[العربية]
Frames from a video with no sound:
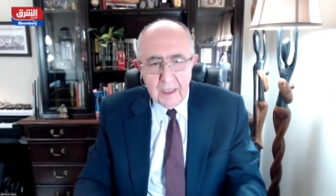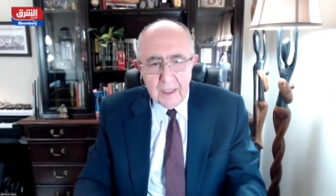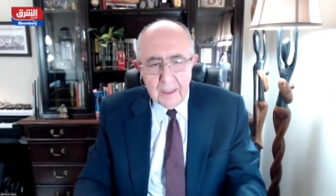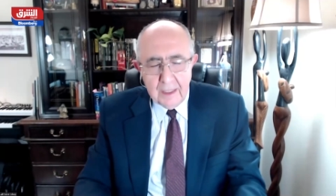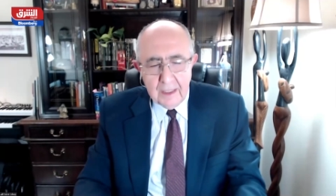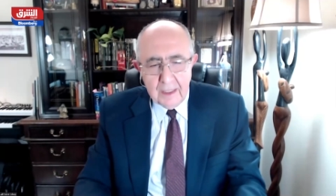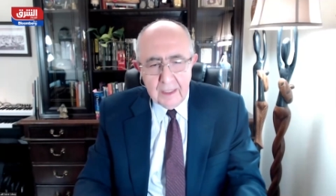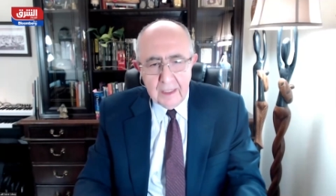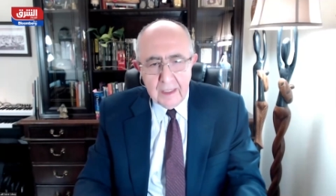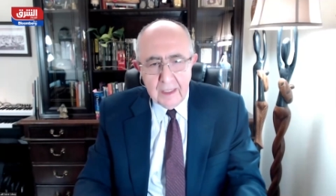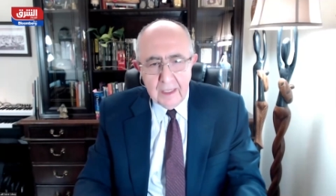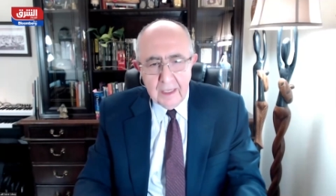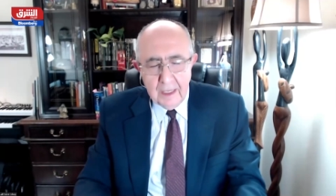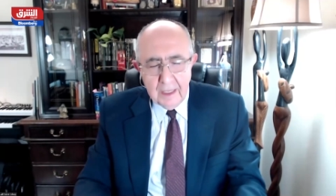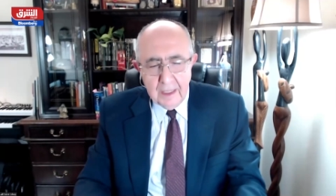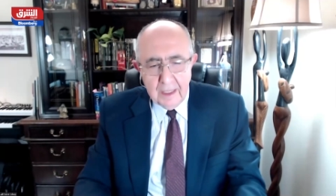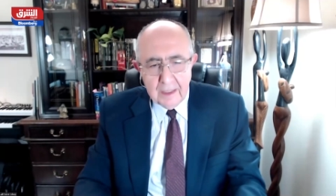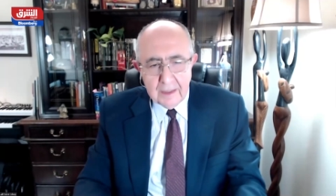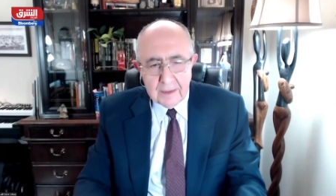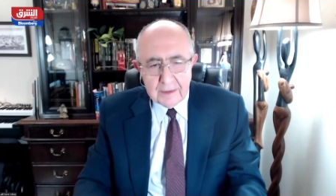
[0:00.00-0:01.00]

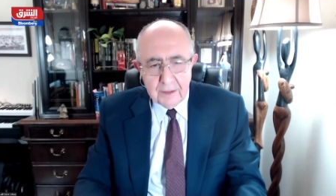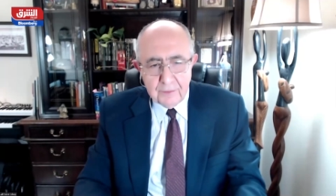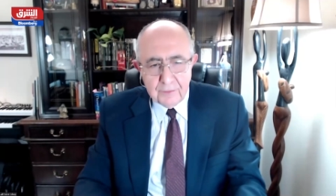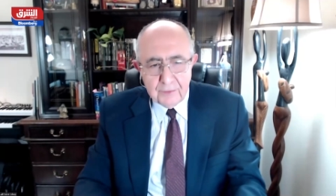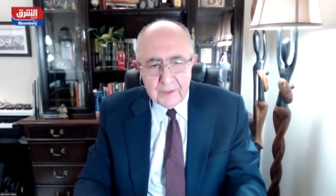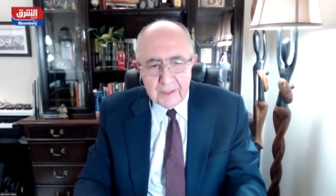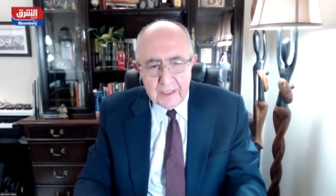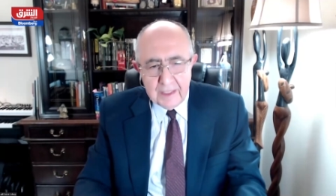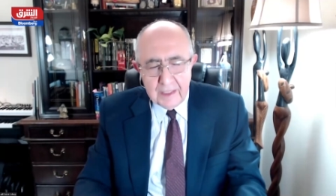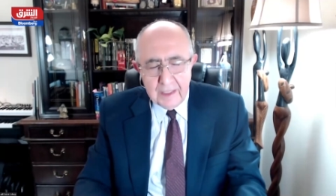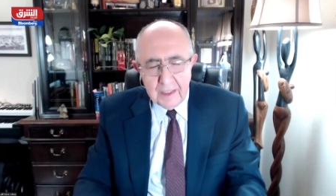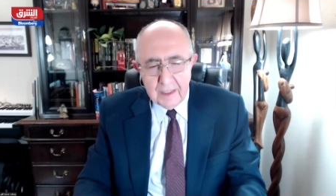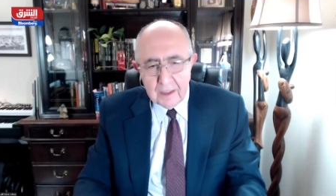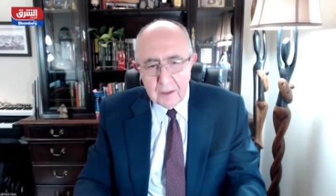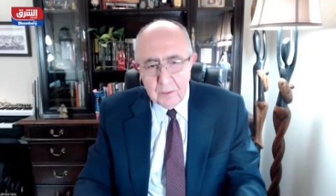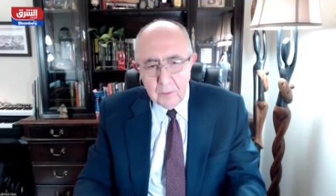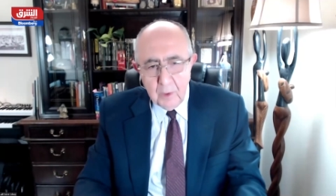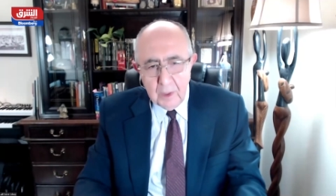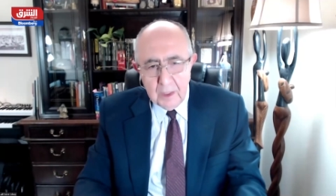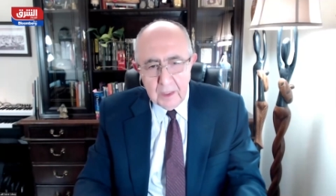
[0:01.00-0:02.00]

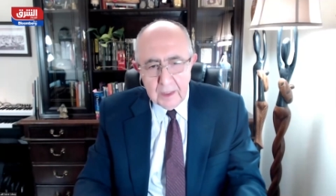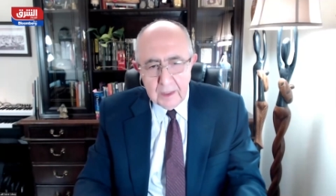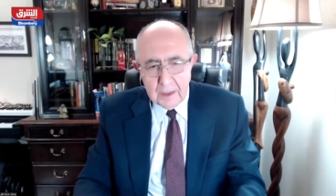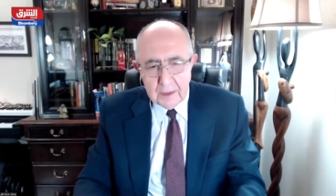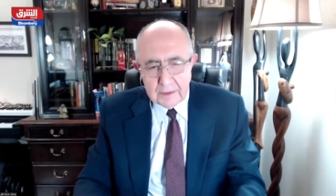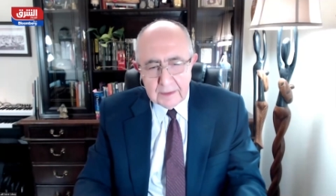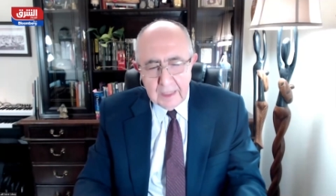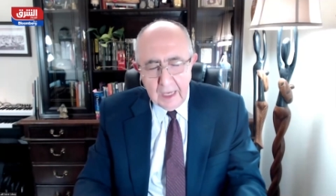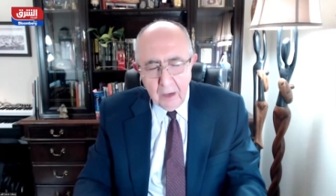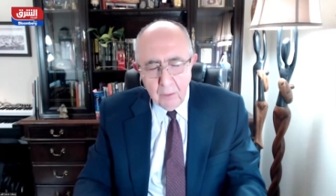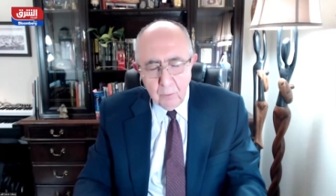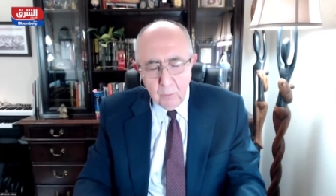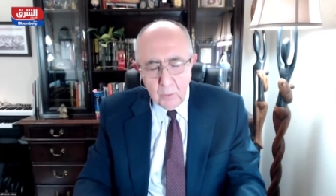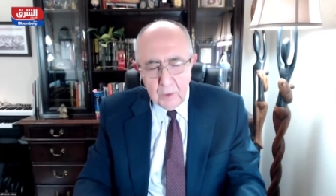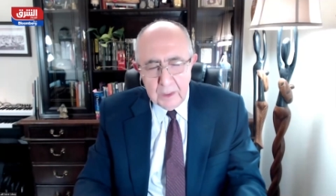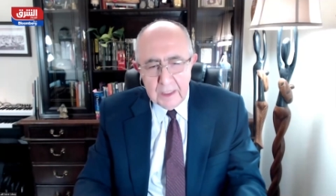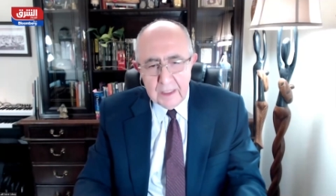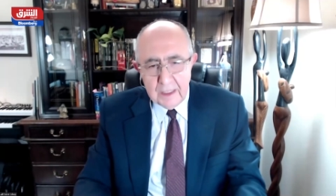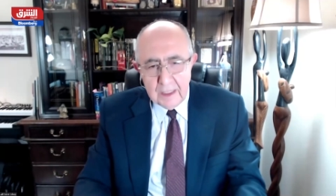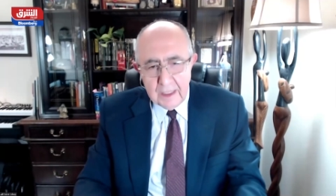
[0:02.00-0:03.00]
لتفكيك
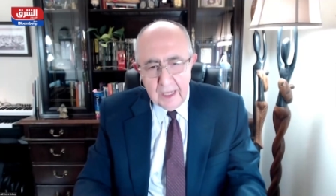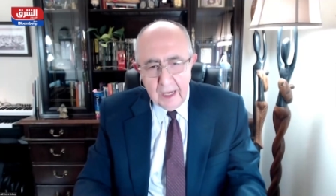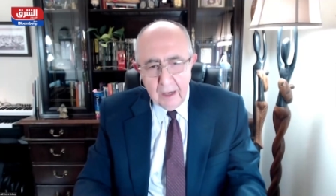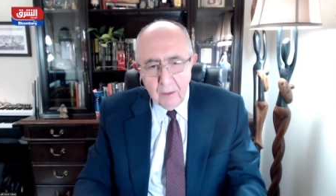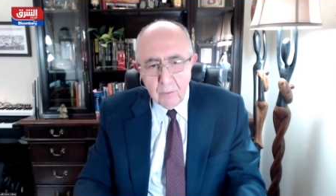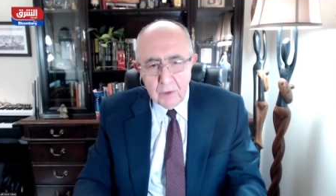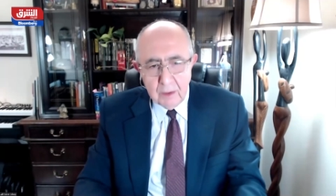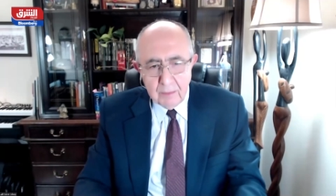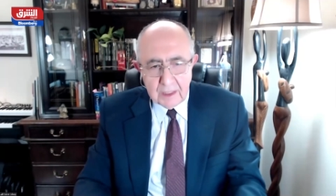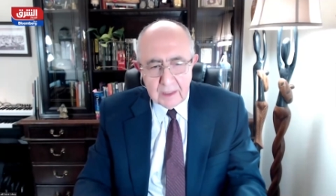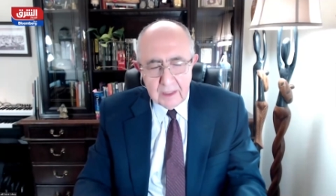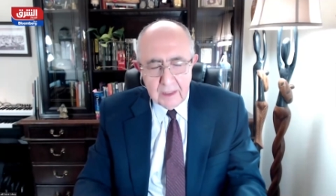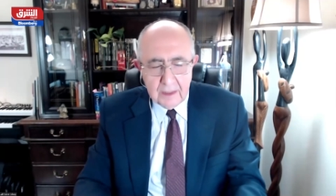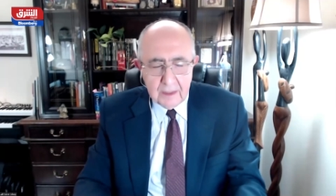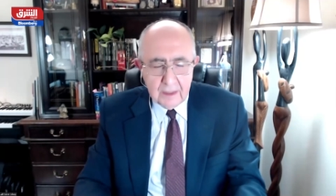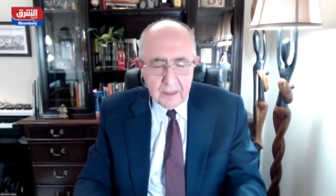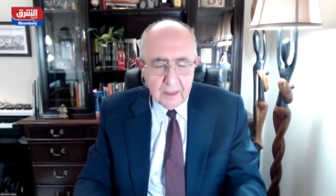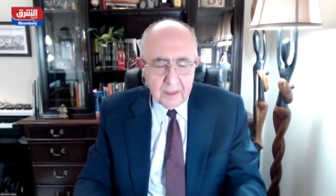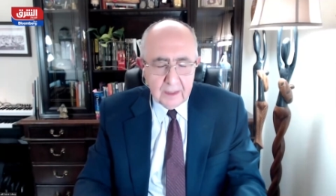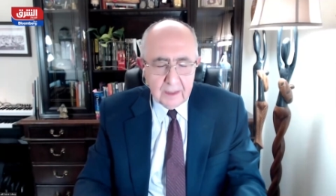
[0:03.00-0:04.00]
وتحويل العولمه
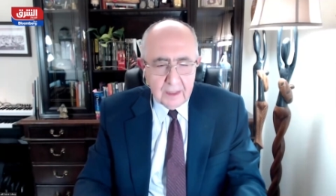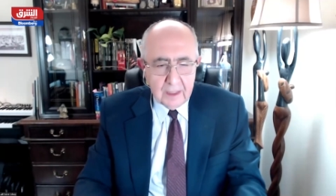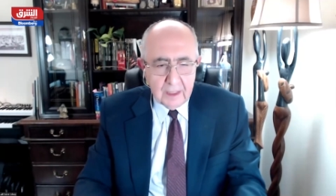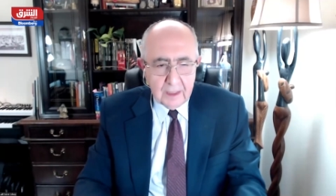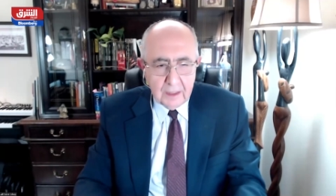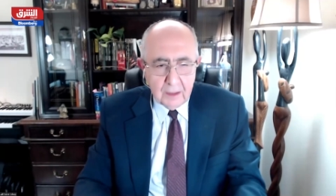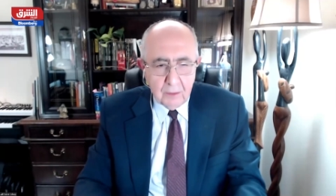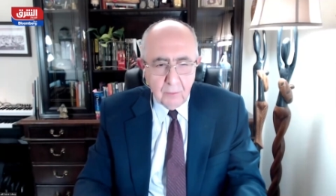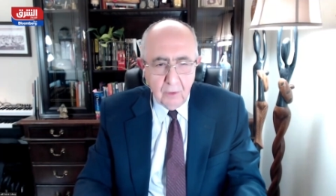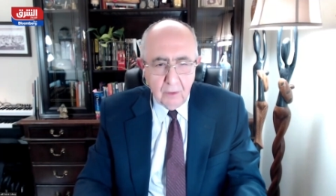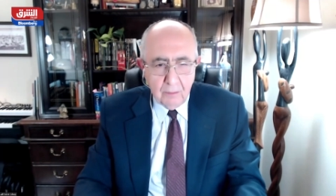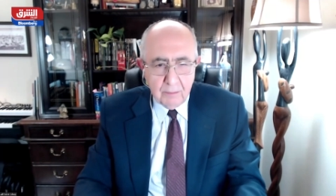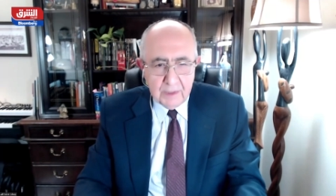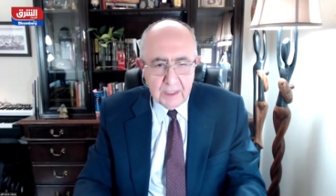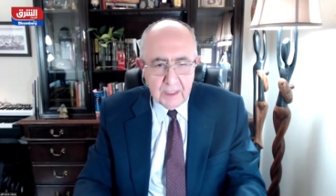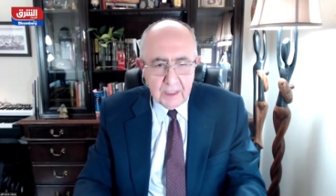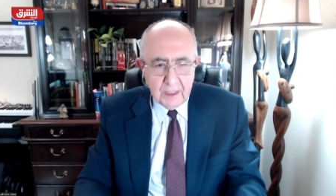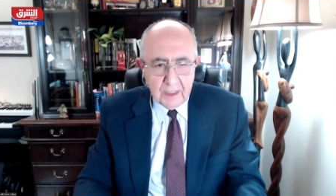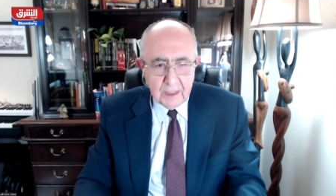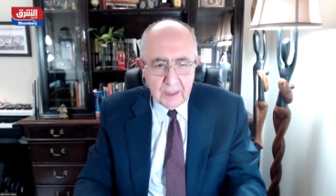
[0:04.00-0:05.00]
الراهنه الى نوع
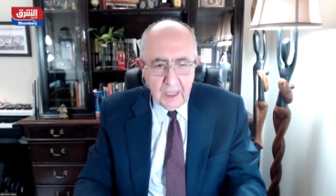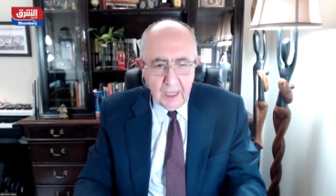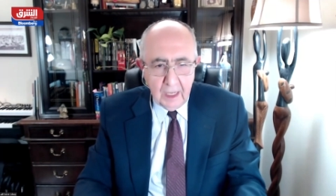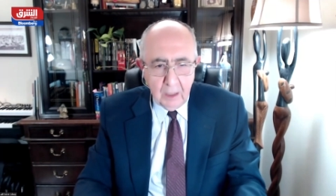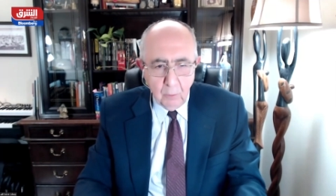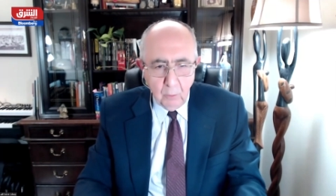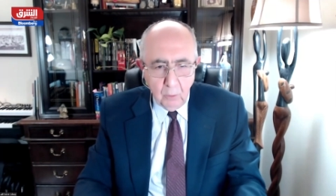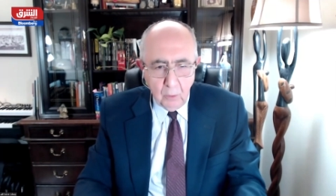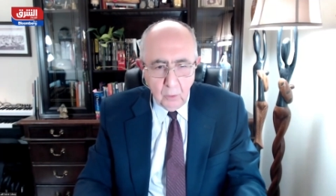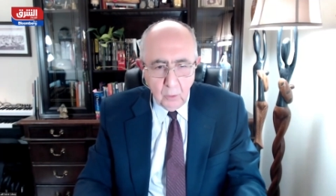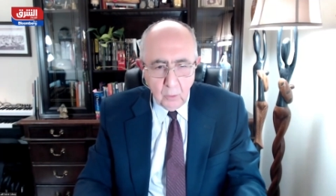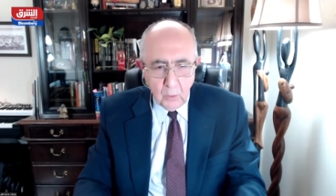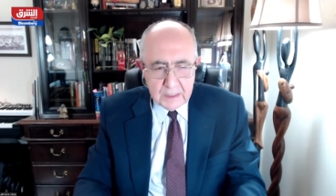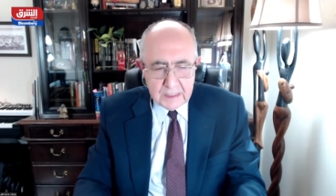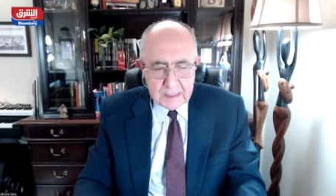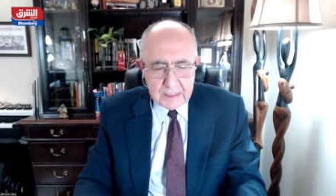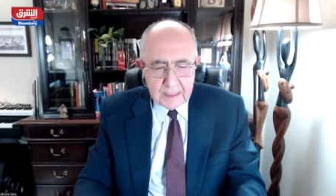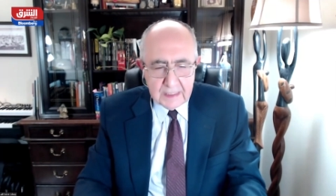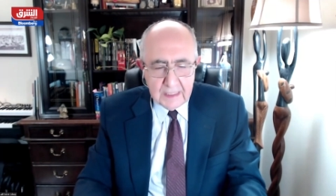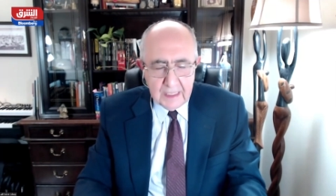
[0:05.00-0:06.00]
من
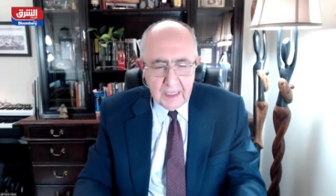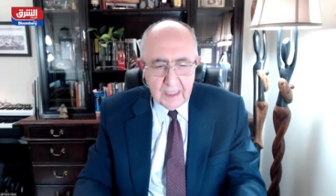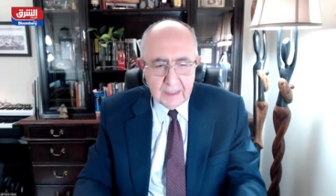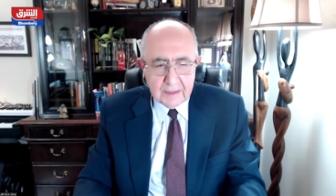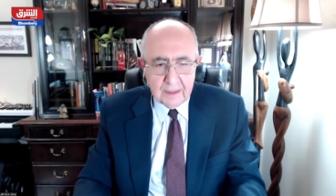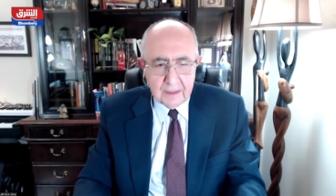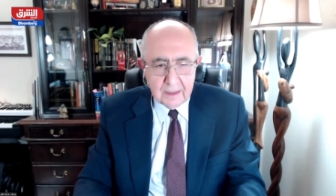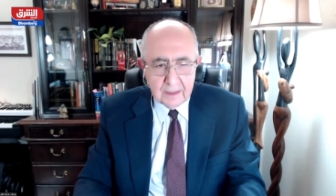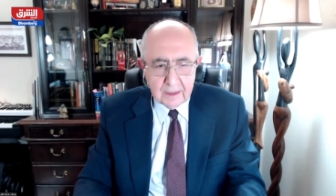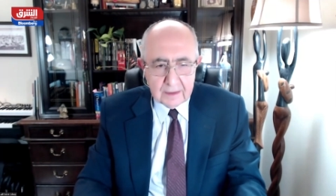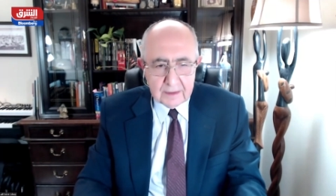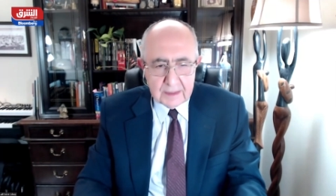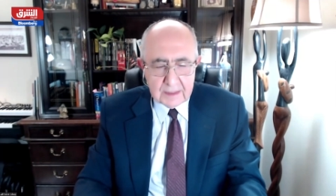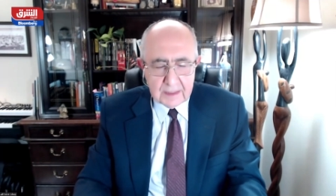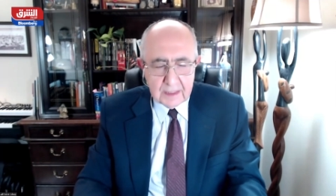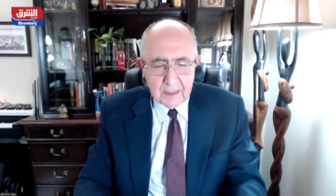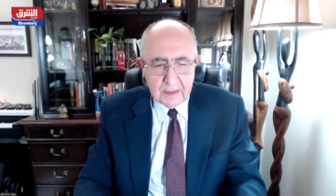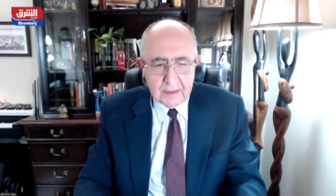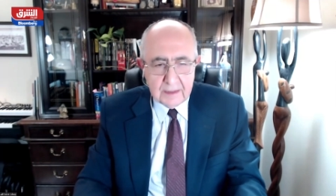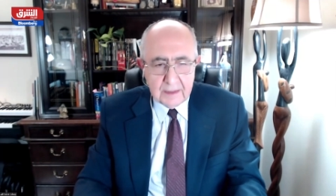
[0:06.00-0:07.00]
الحويصلات
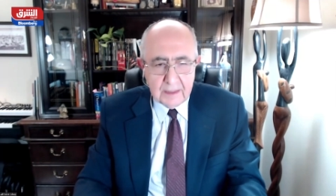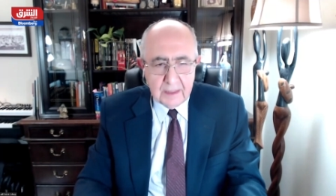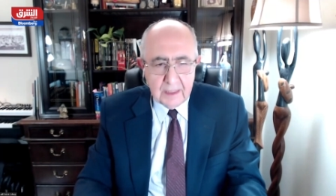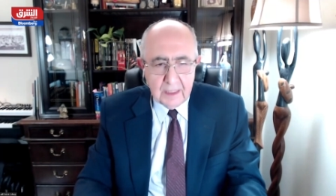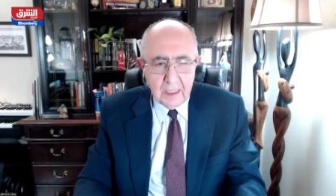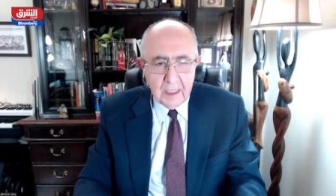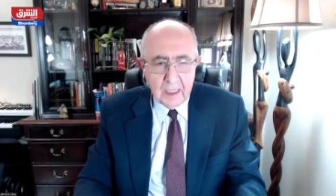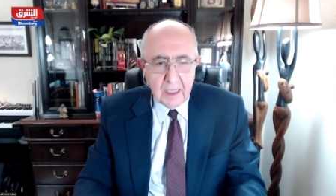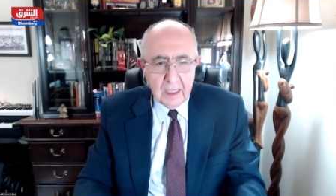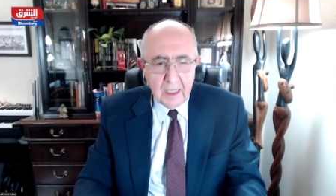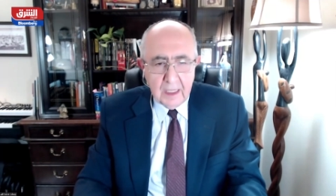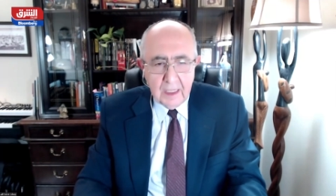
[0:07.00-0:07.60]
الاقتصاديه